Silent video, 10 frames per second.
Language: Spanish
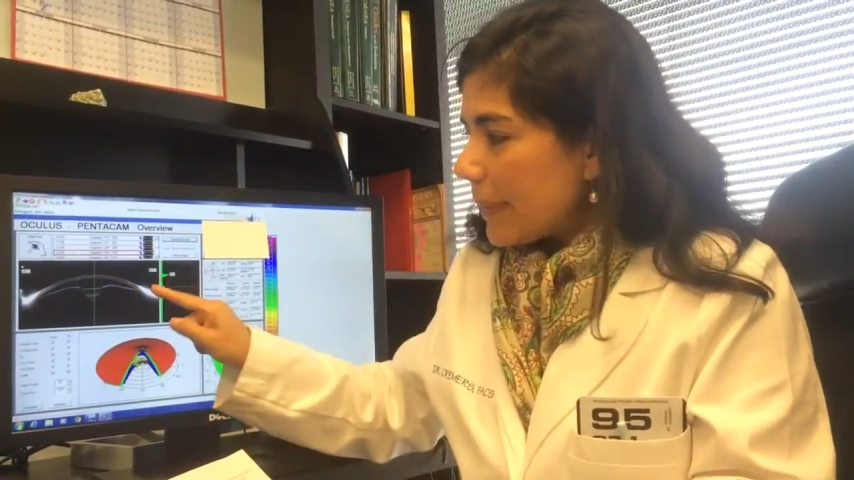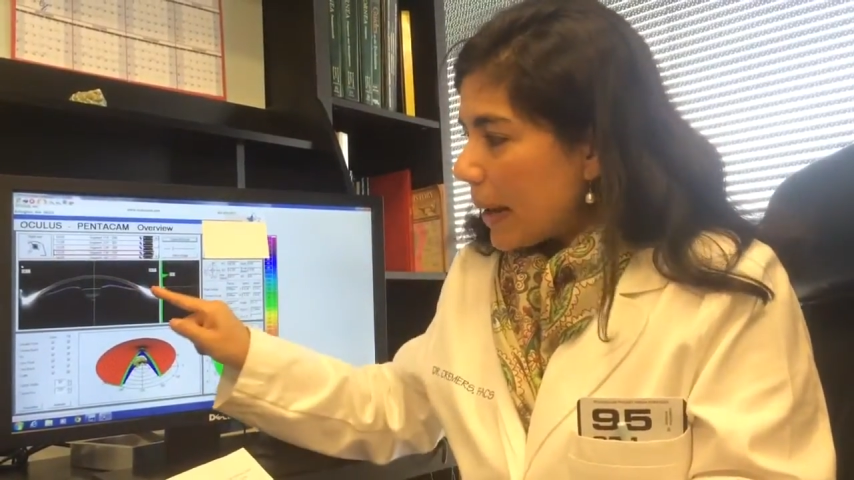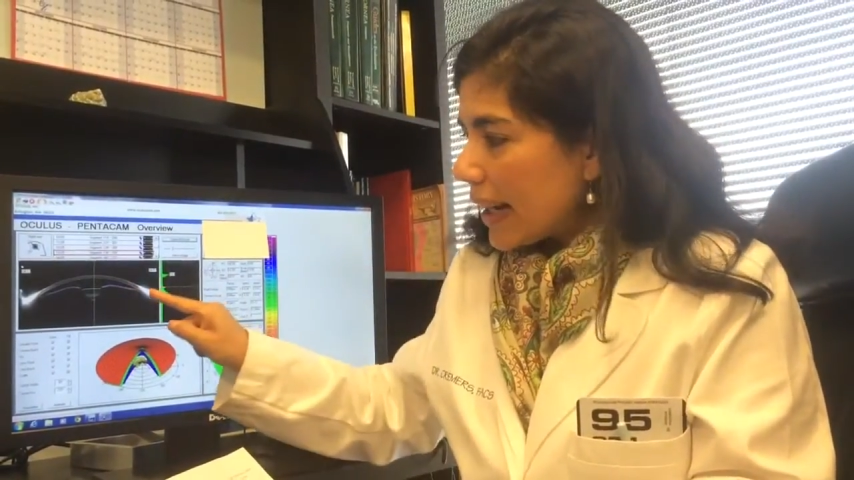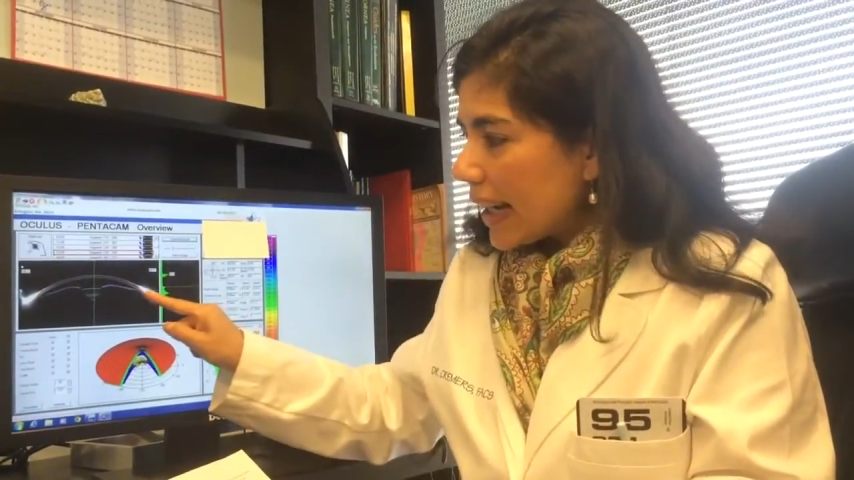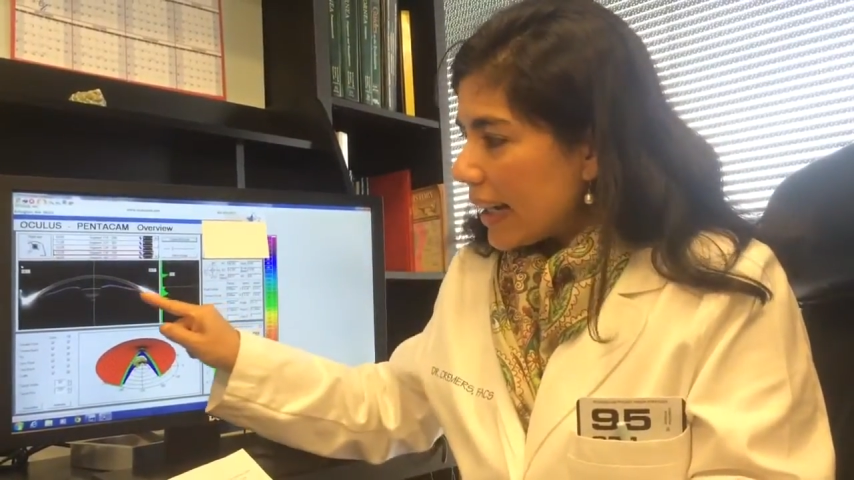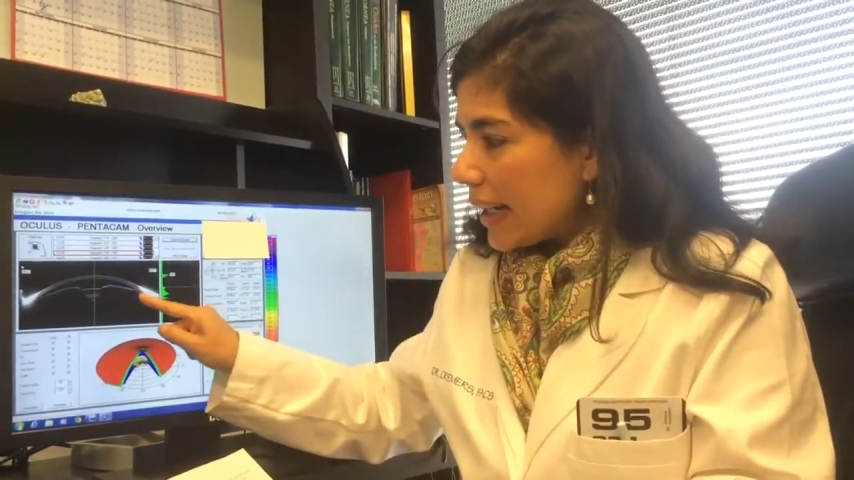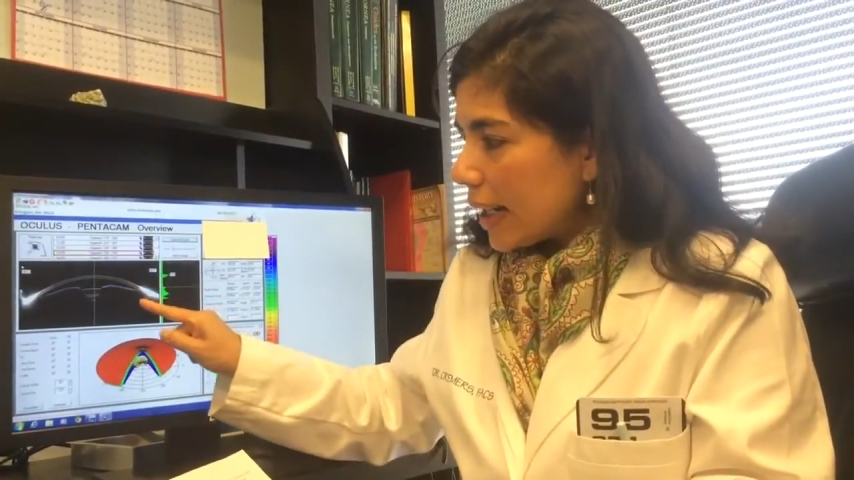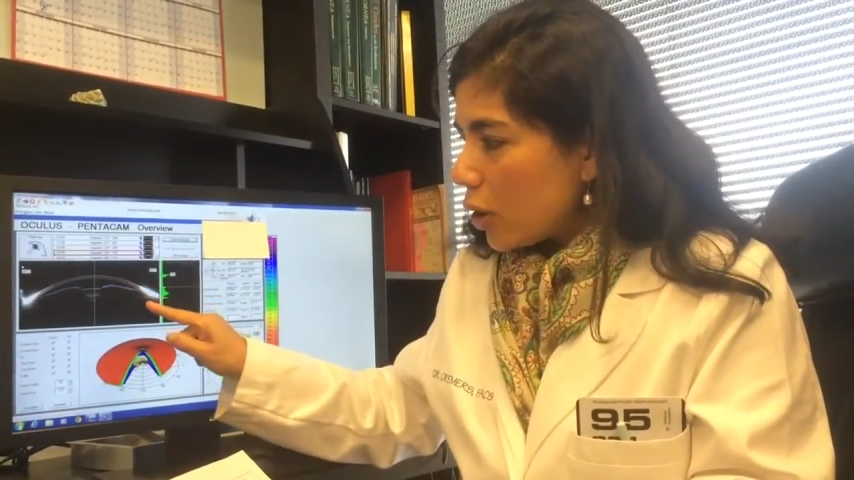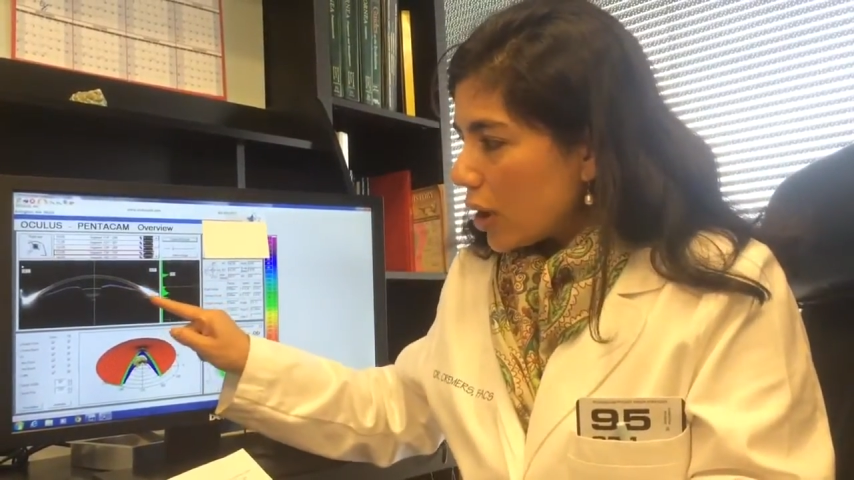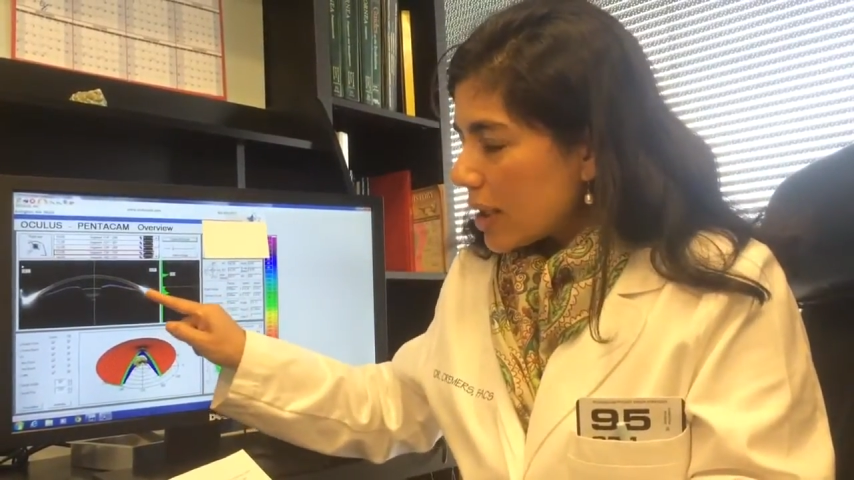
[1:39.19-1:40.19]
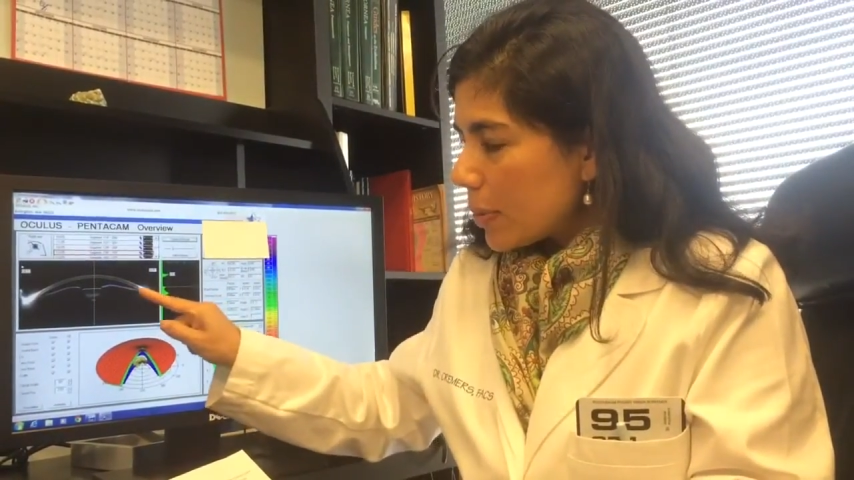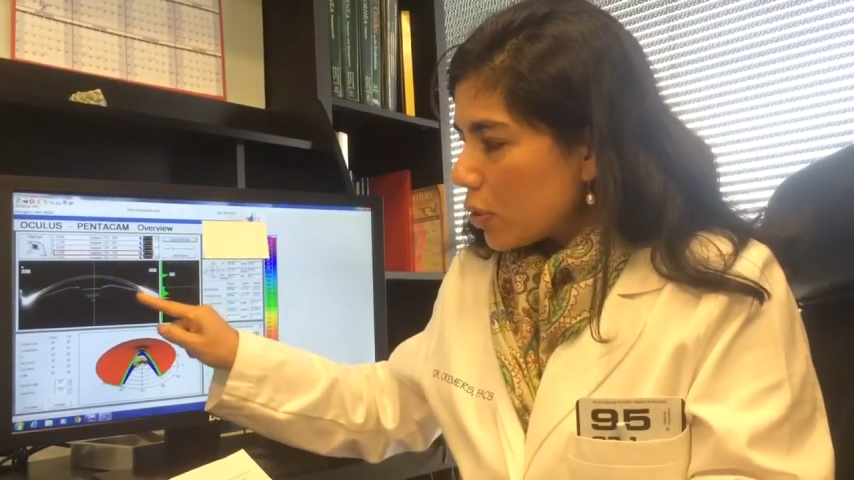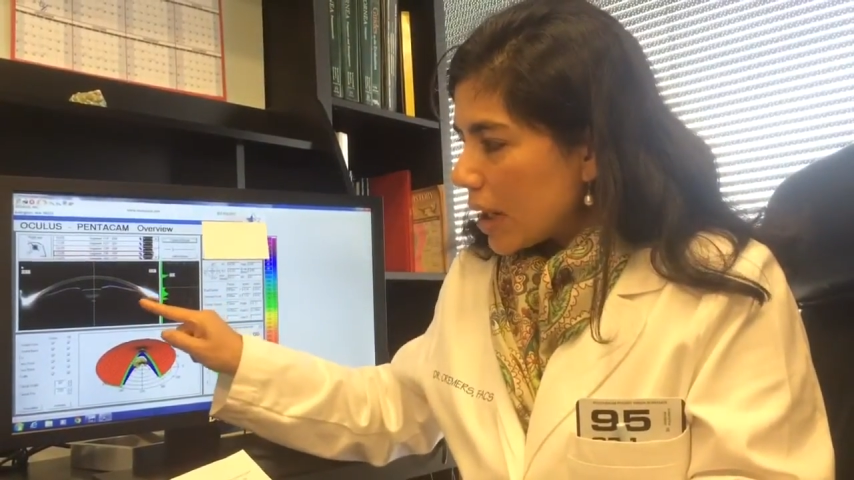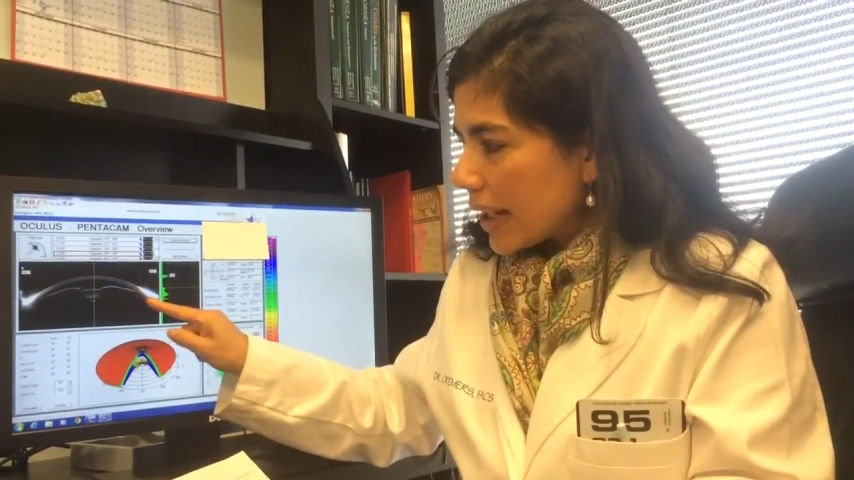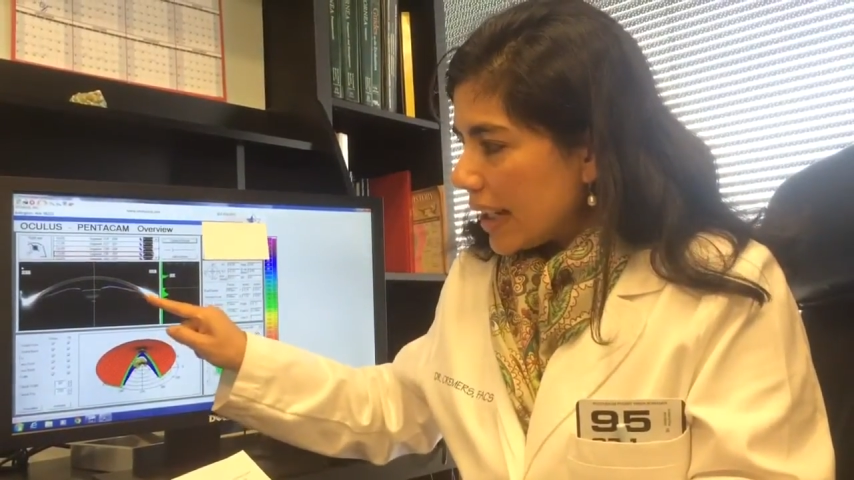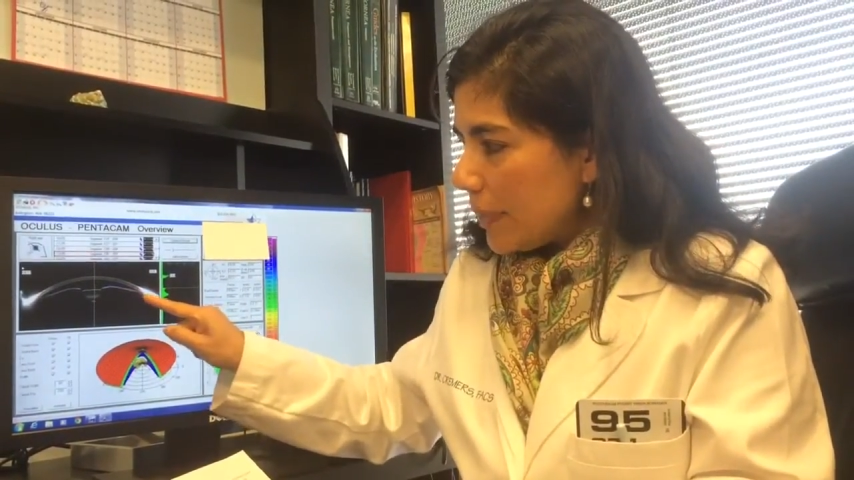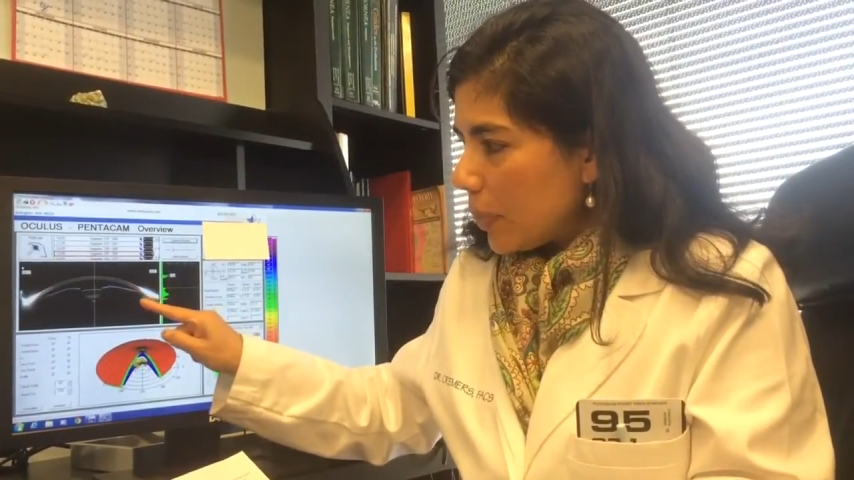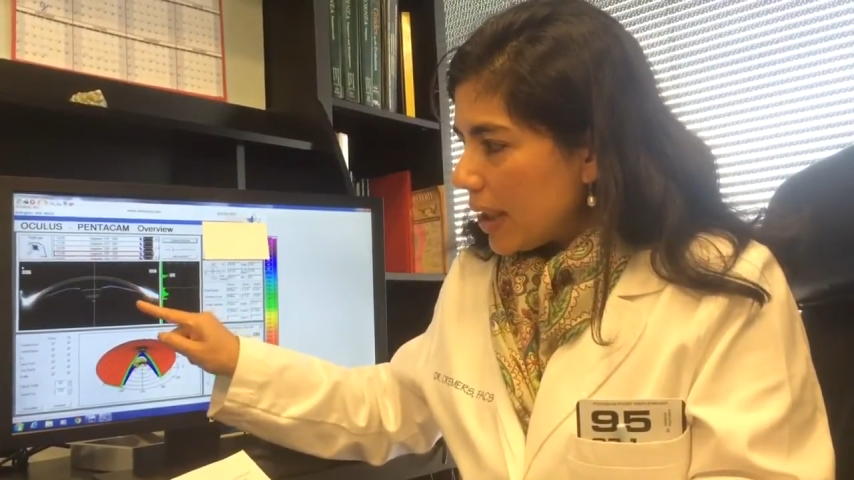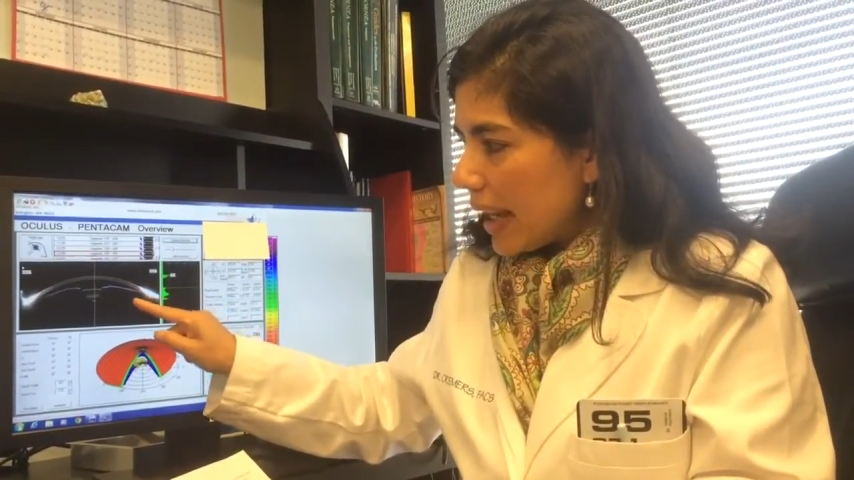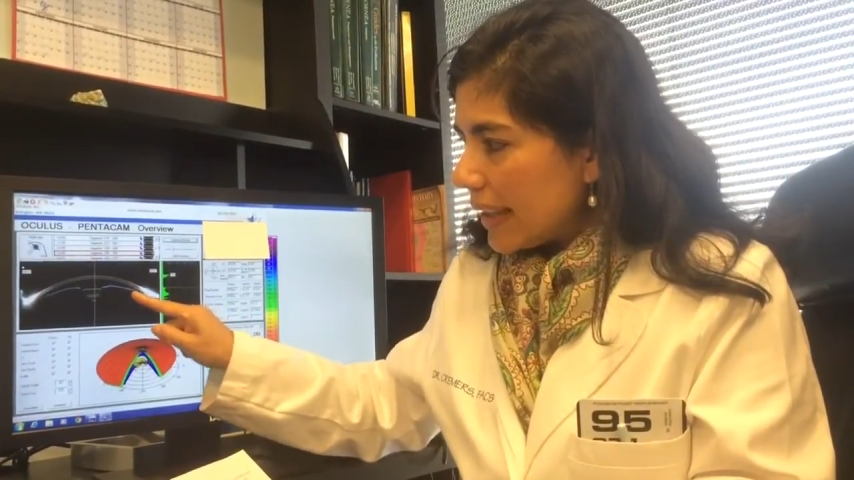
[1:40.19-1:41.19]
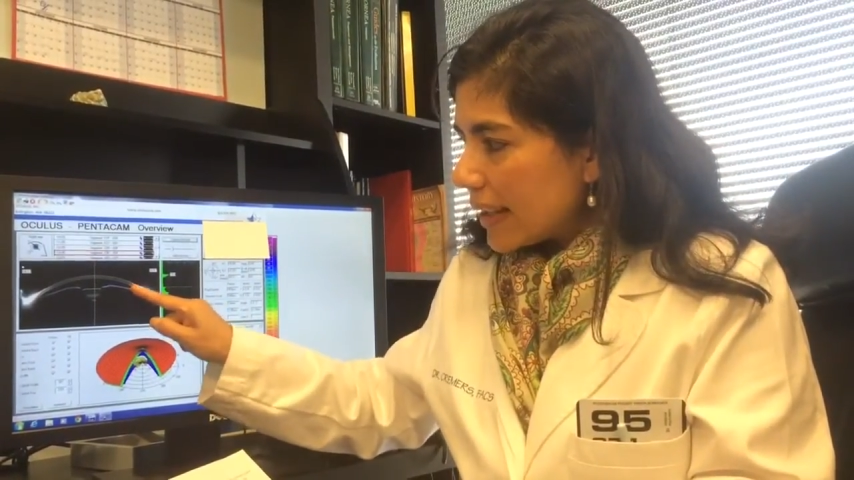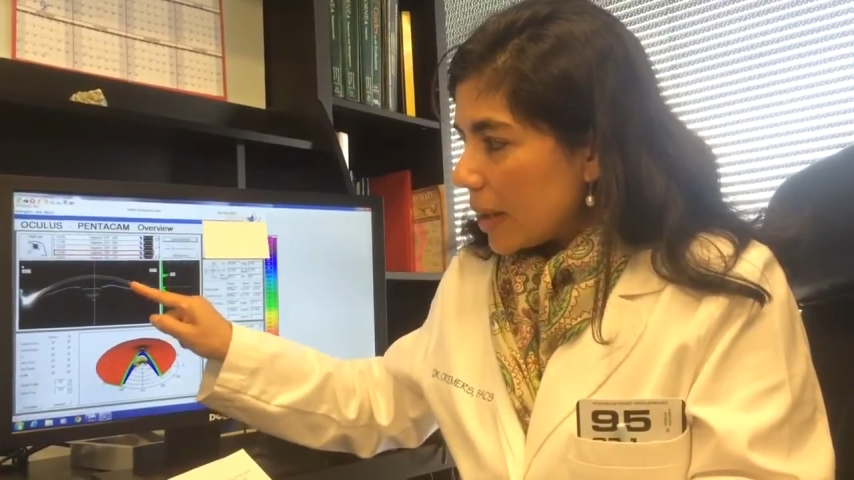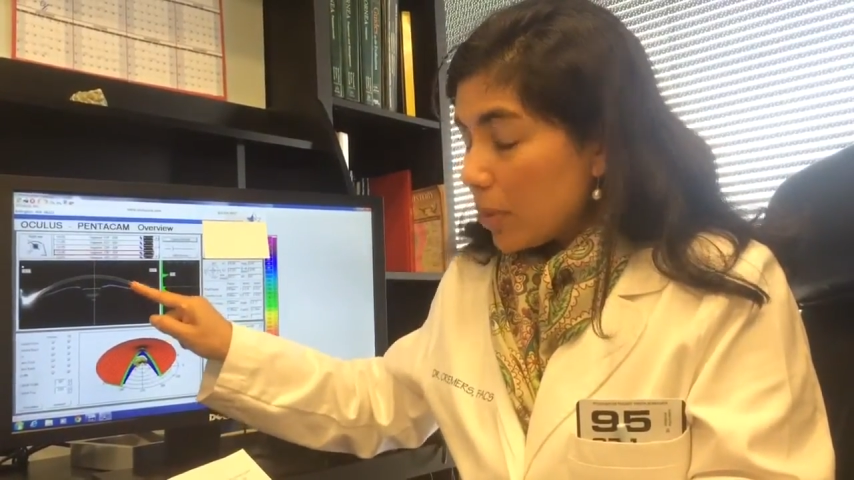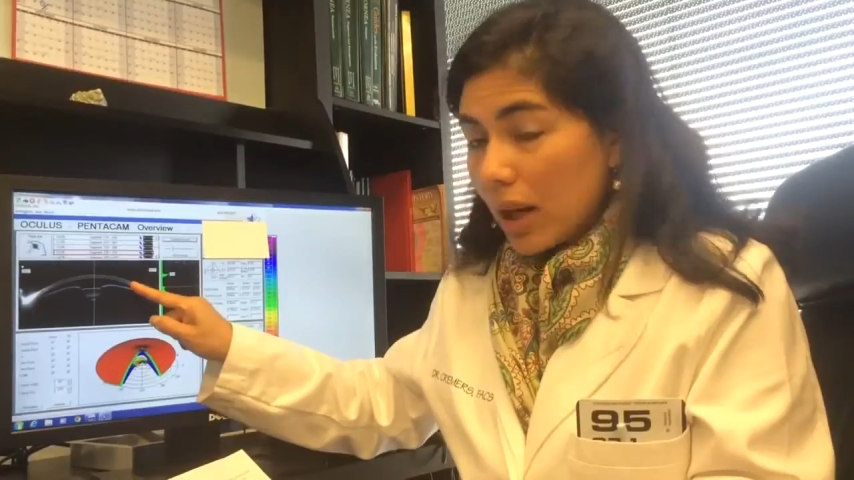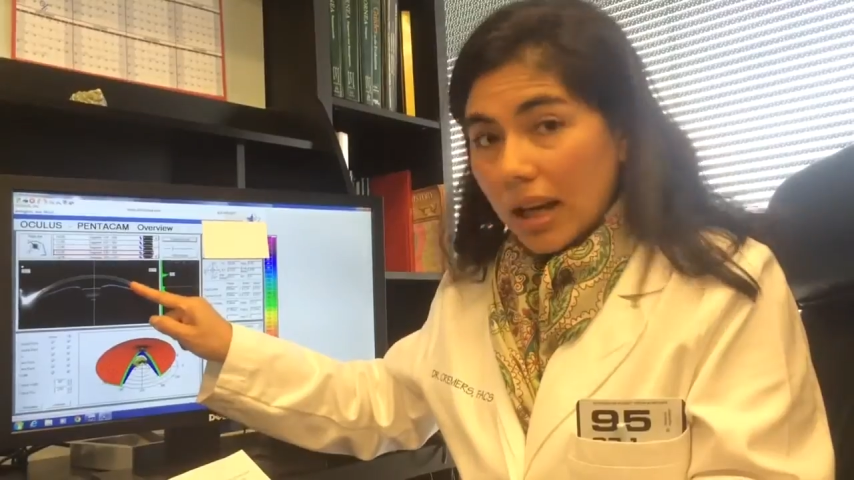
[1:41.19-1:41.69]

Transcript: para que el líquido que se produce aquí puede entrar por,